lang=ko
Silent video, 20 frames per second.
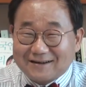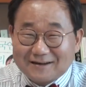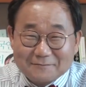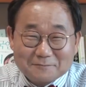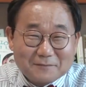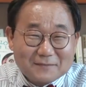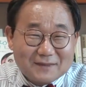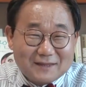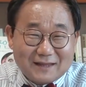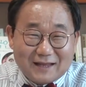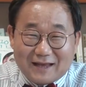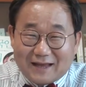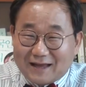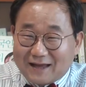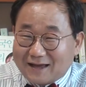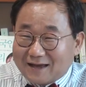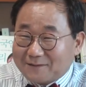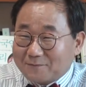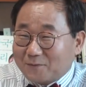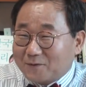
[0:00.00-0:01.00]
아,
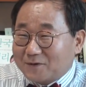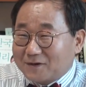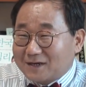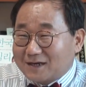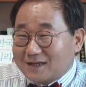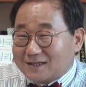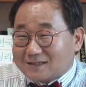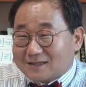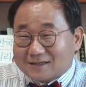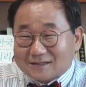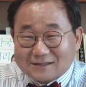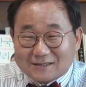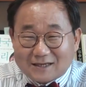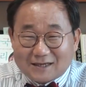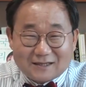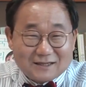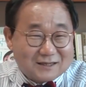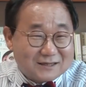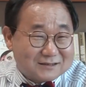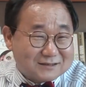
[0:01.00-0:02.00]
네. 예, 본인의
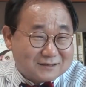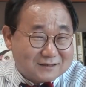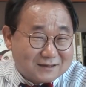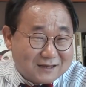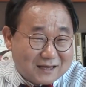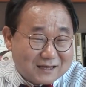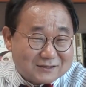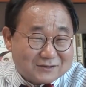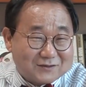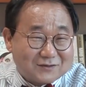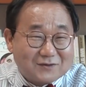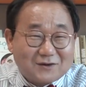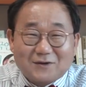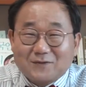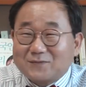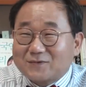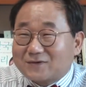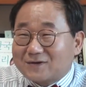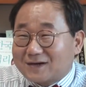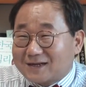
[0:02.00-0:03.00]
정체에 대해서 계속
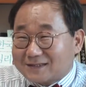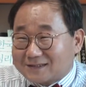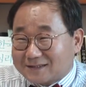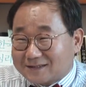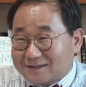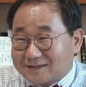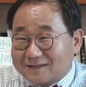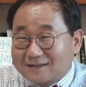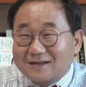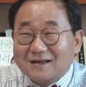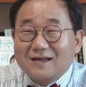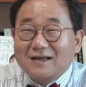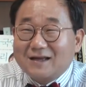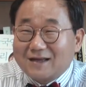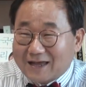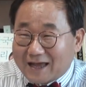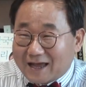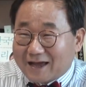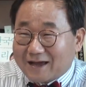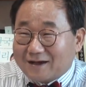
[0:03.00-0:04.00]
거부를 하시는
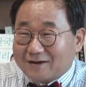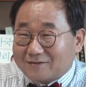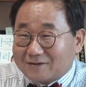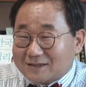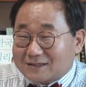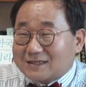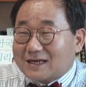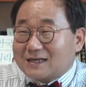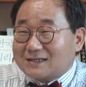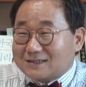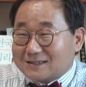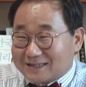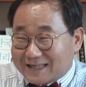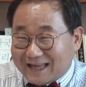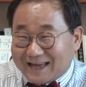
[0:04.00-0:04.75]
예 우리 짠쌤